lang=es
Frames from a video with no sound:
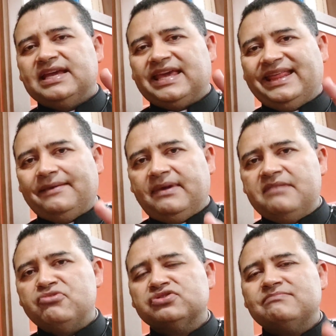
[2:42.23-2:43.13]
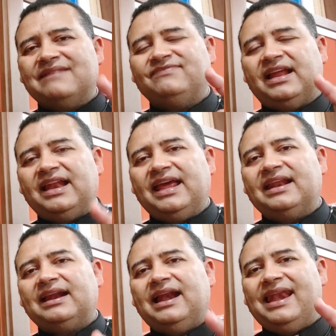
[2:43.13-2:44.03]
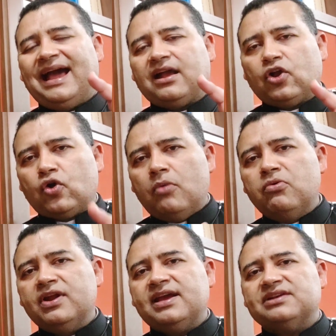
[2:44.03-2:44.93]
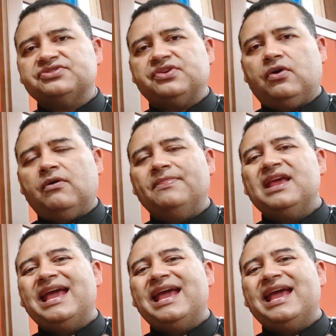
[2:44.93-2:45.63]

que debemos mantener la comunicación,